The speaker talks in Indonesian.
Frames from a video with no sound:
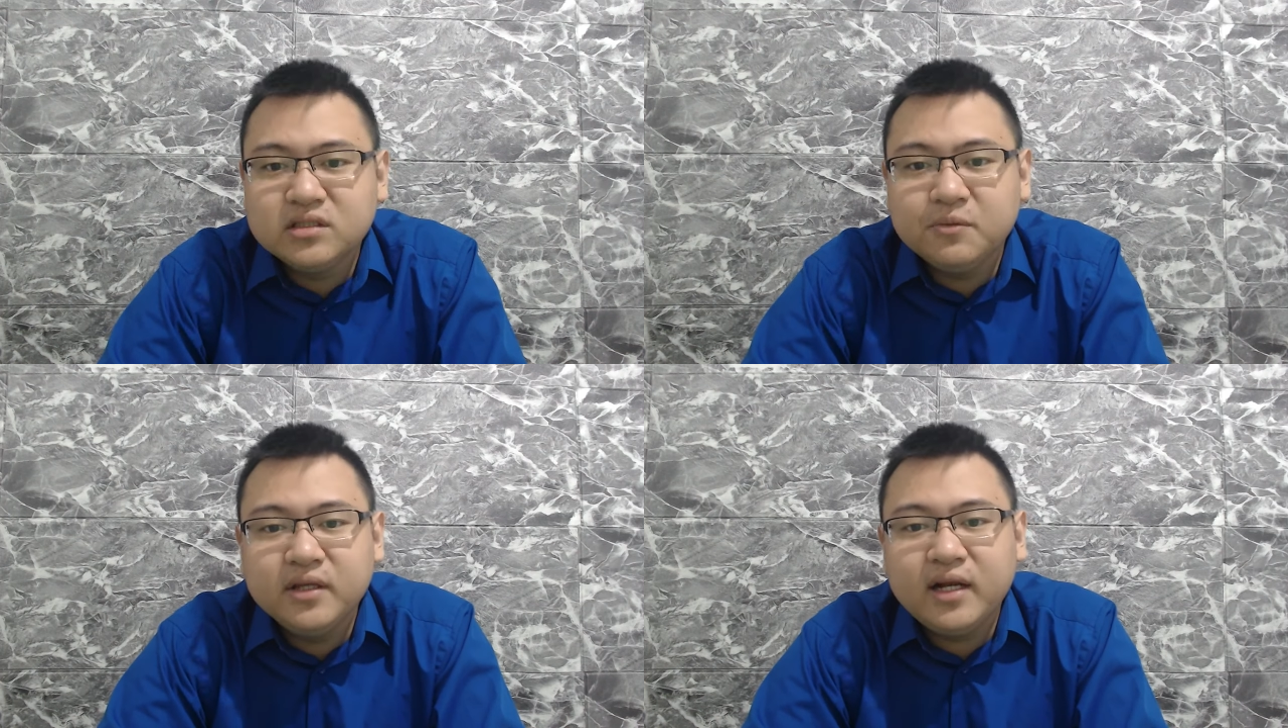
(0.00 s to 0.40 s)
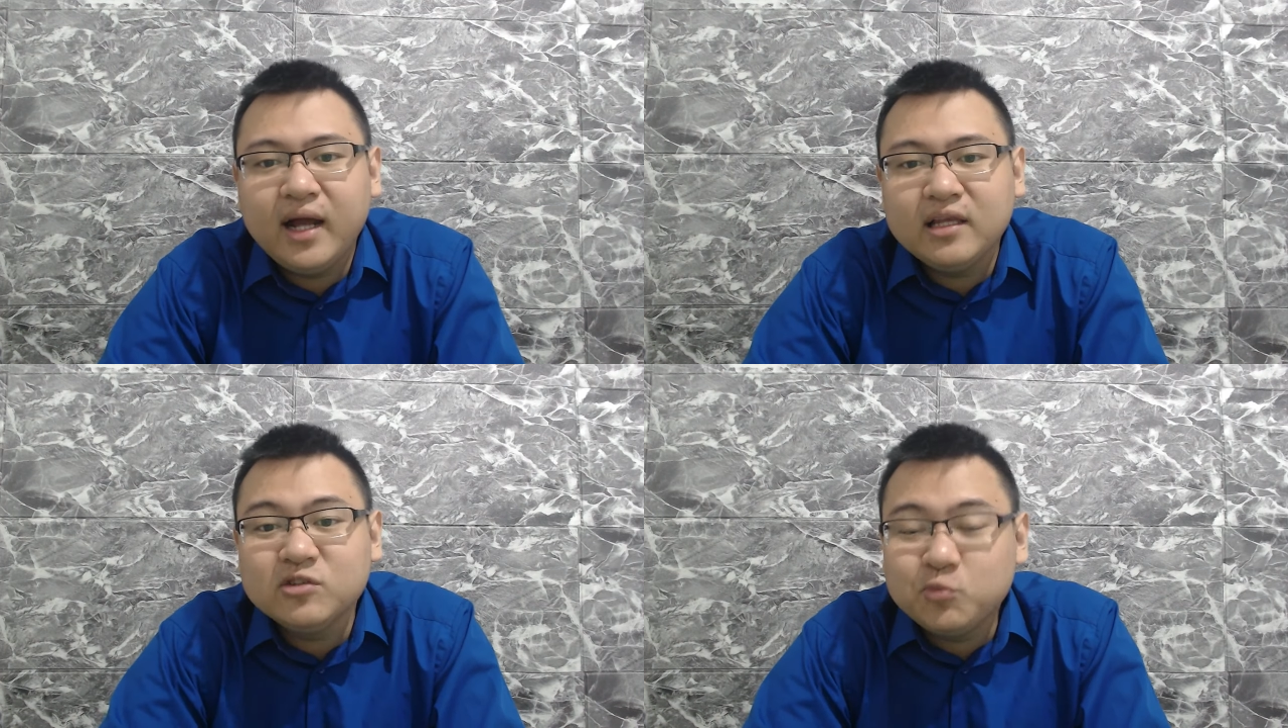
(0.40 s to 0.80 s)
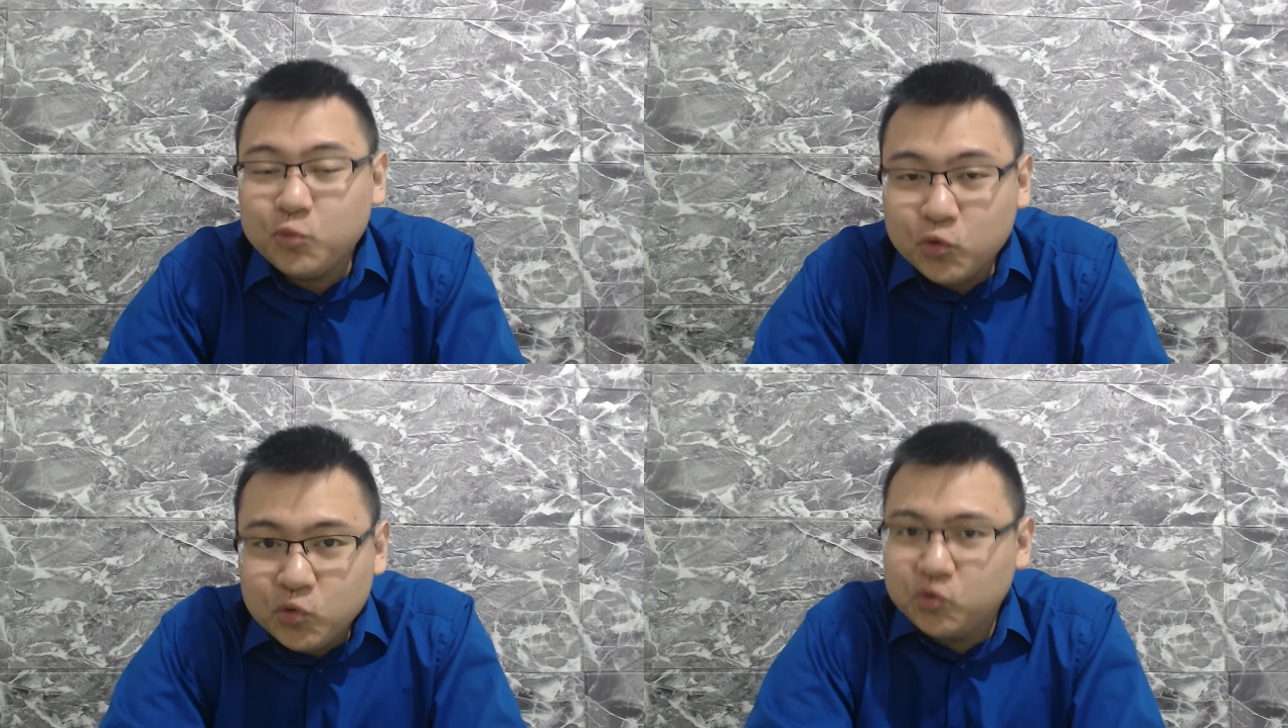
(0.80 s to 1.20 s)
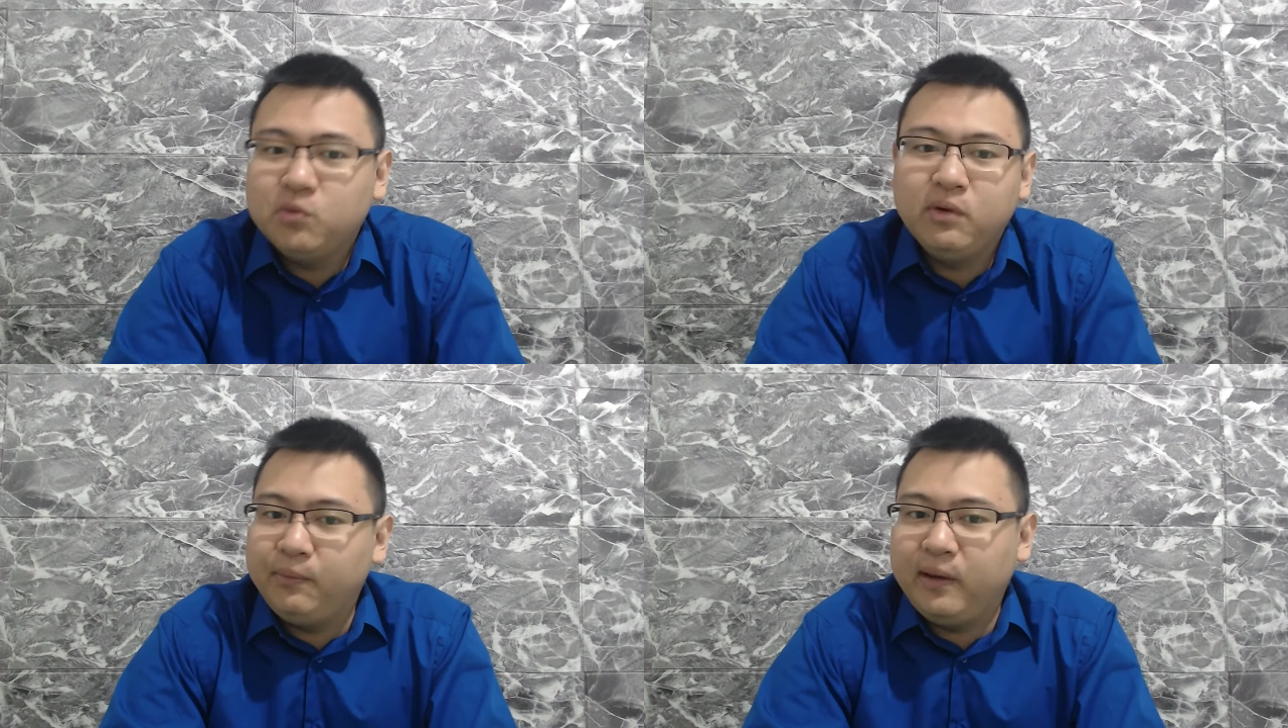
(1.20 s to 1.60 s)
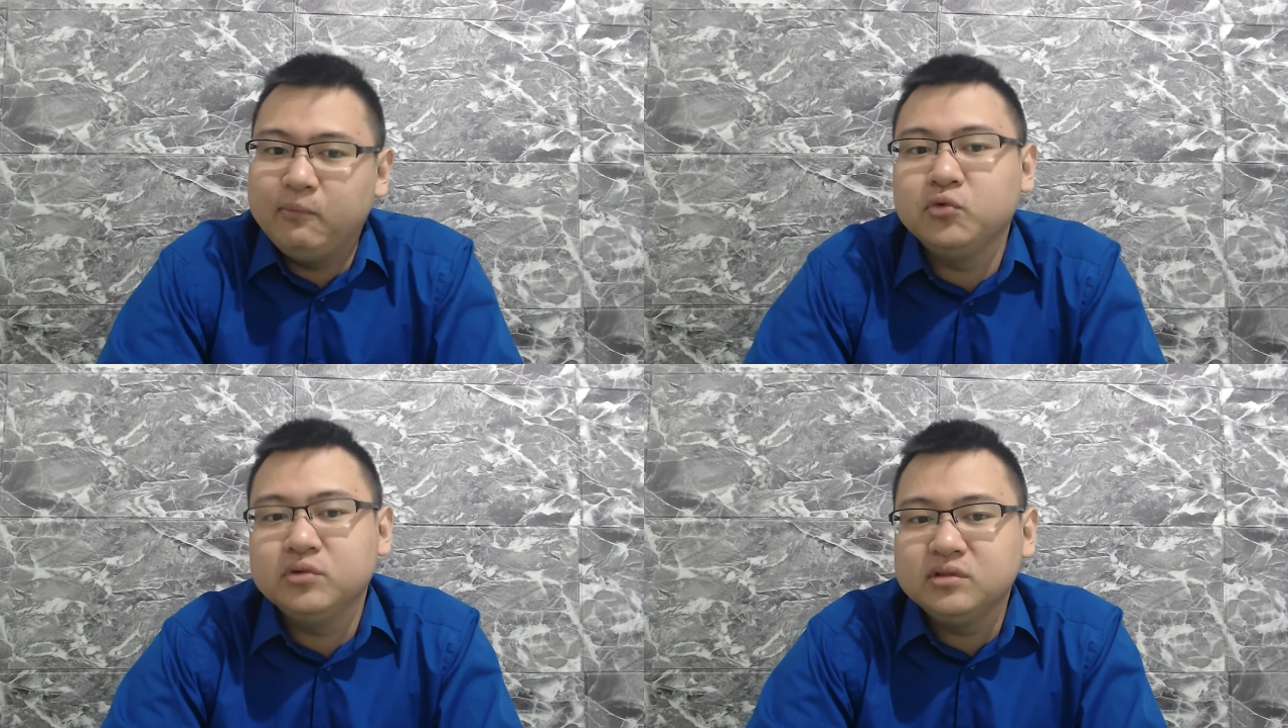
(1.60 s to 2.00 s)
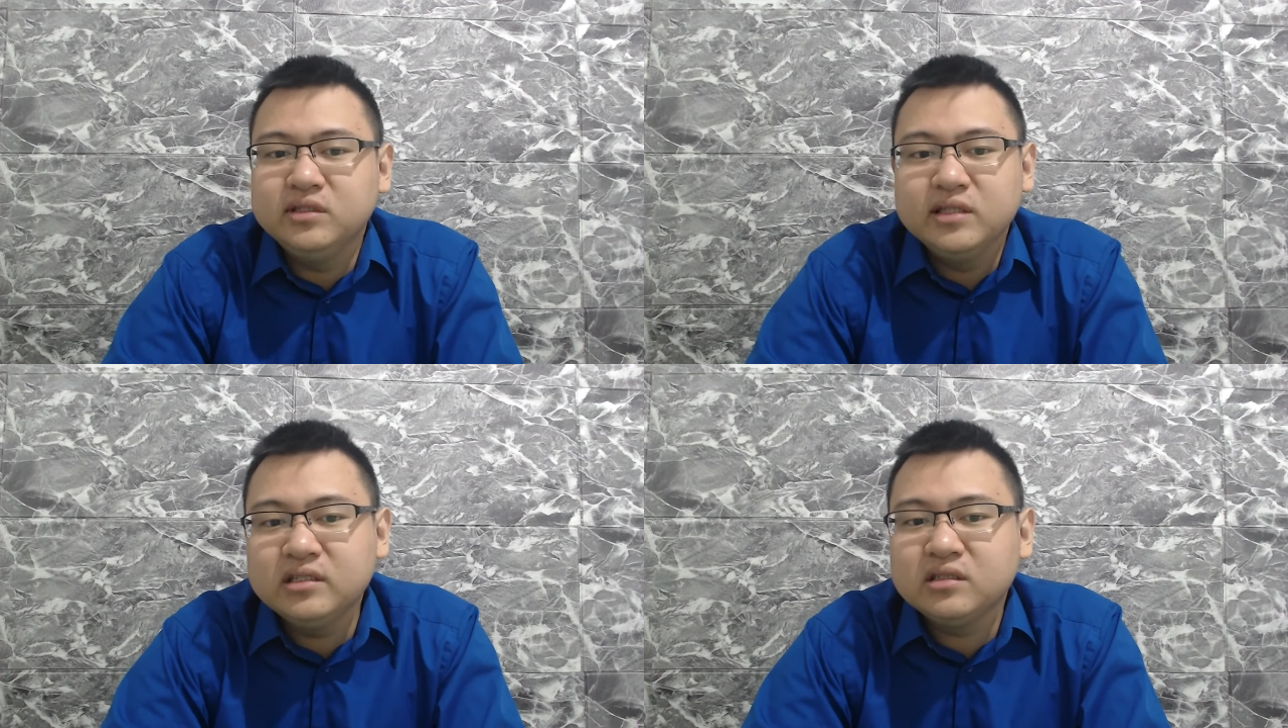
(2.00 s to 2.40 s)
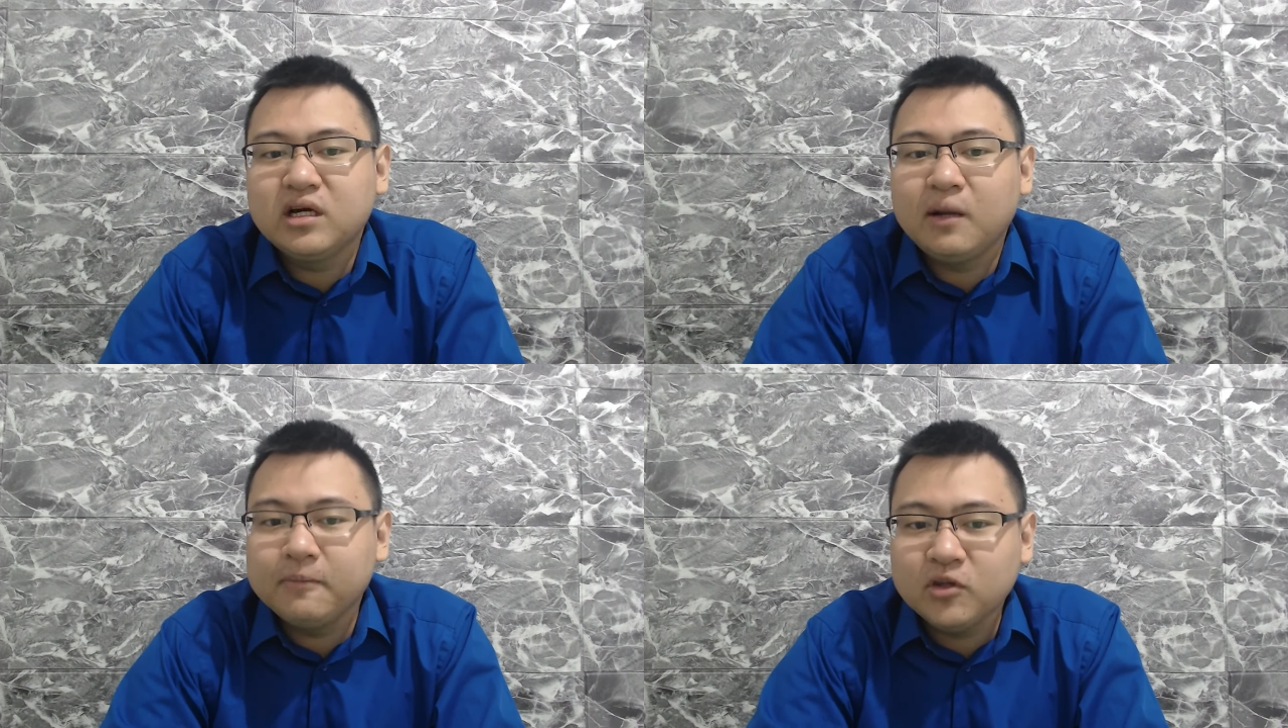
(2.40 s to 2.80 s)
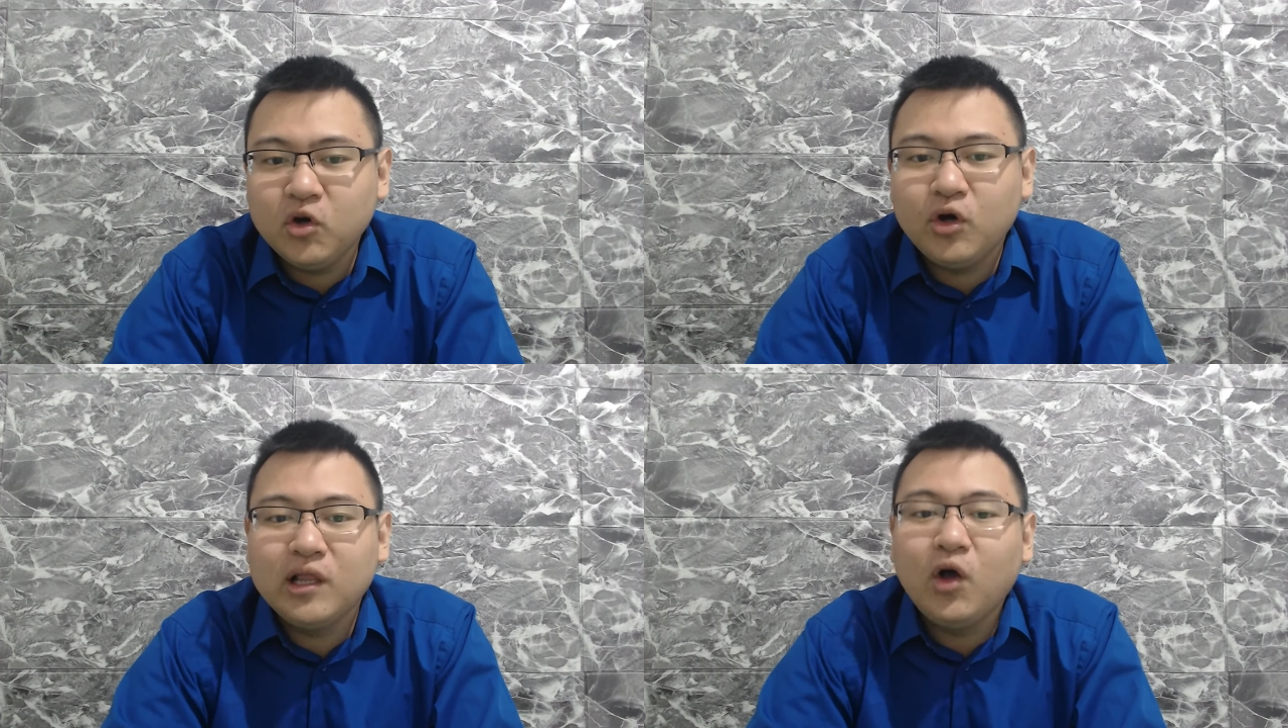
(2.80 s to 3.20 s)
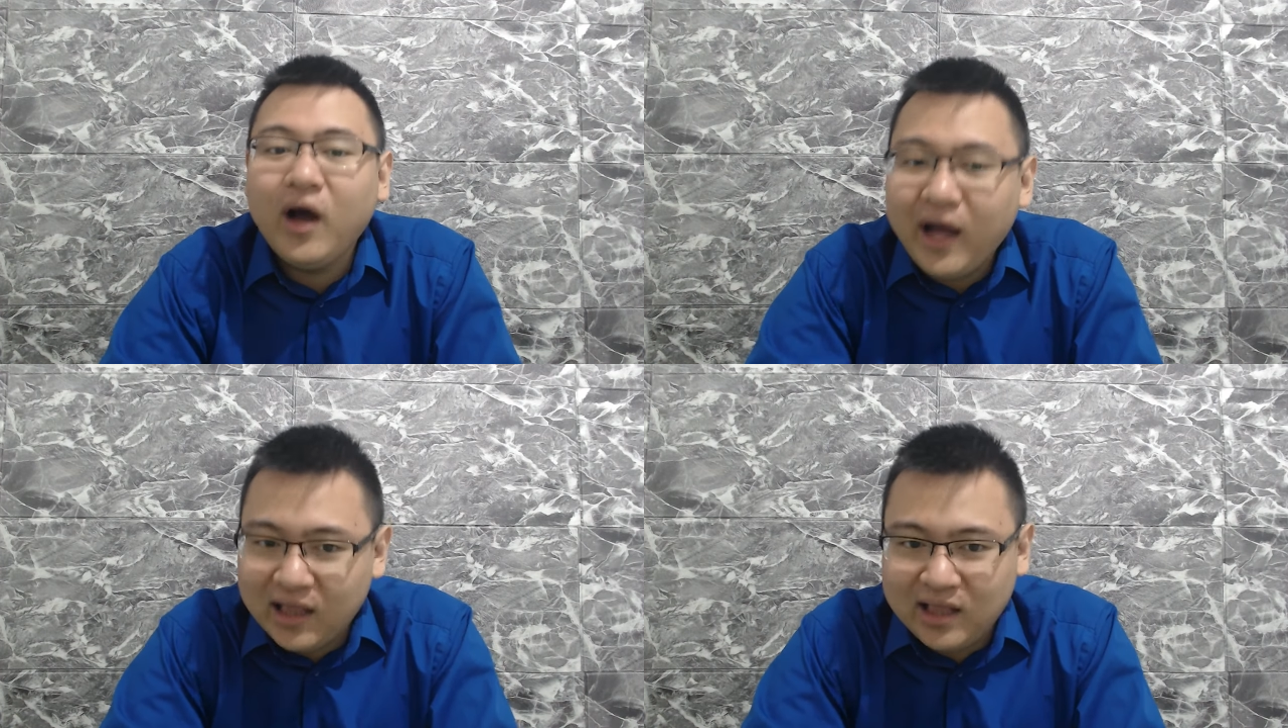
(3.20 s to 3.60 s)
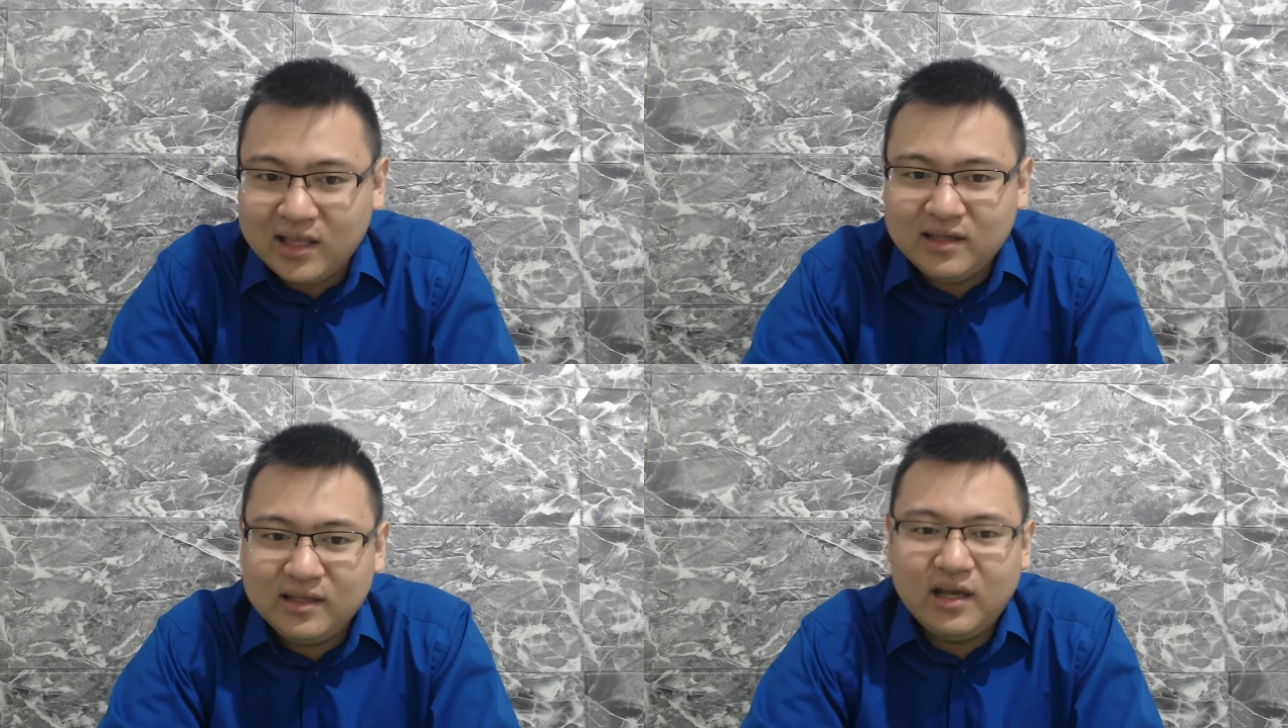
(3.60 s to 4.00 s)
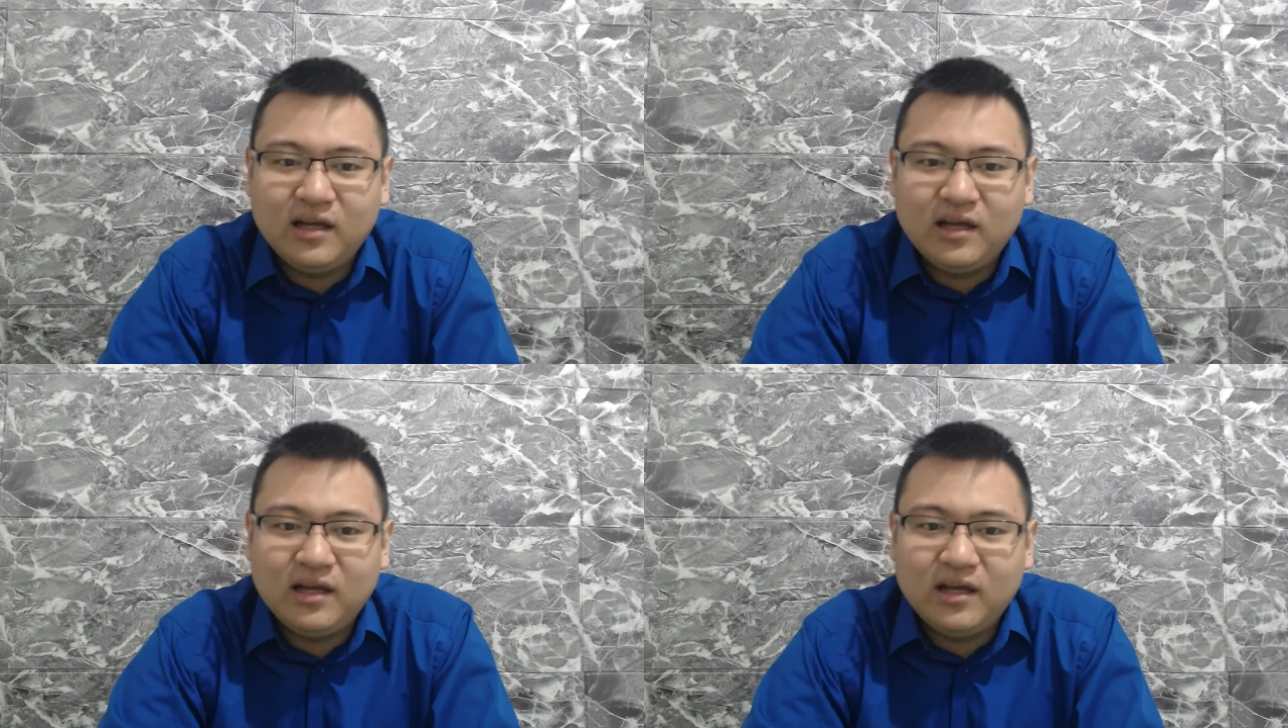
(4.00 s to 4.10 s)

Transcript: sebenarnya ada 10 loh Bapak Ibu jenis kripto lokal